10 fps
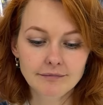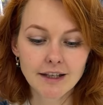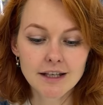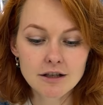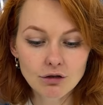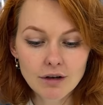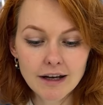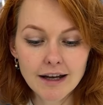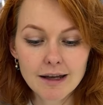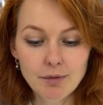
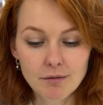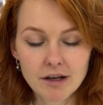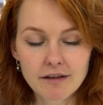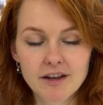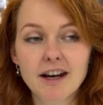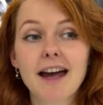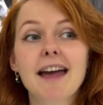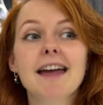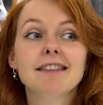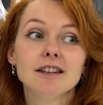История и прямые эфиры.
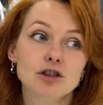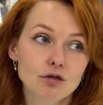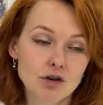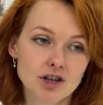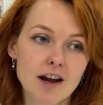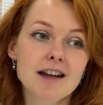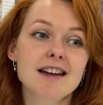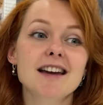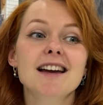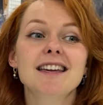Это тоже.
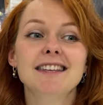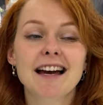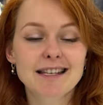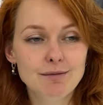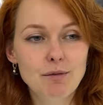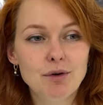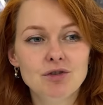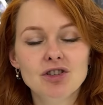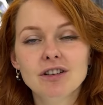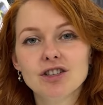Я себя
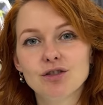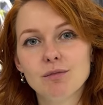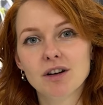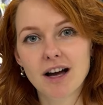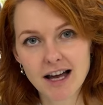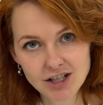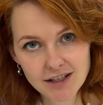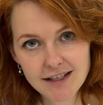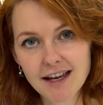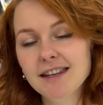приучила, чтобы
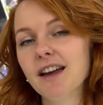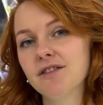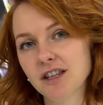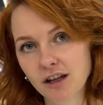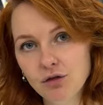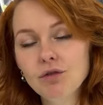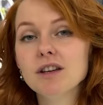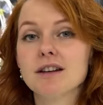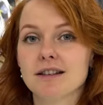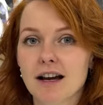каждый день я встаю
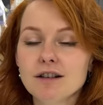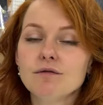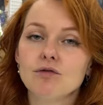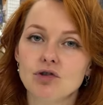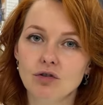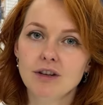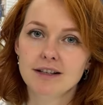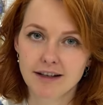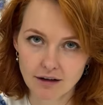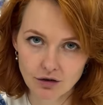и рассказываю, что я
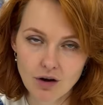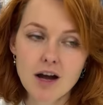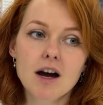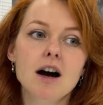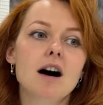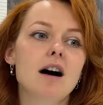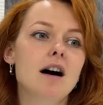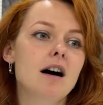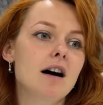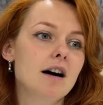делаю,
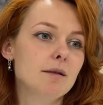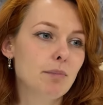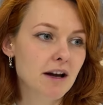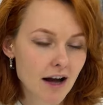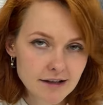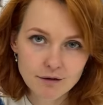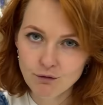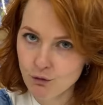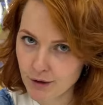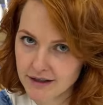а,
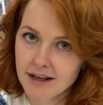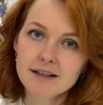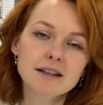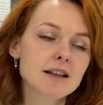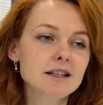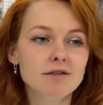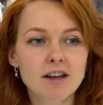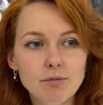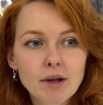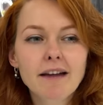показываю процессы,
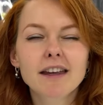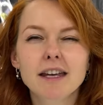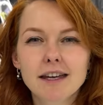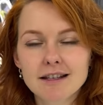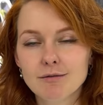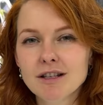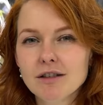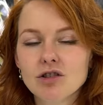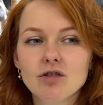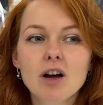свои планы, и я
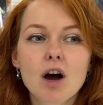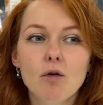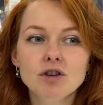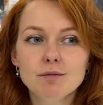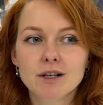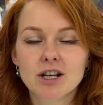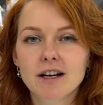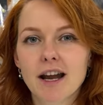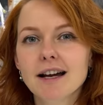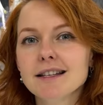заметила, что очень
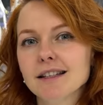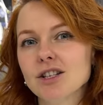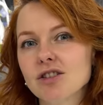большая реакция на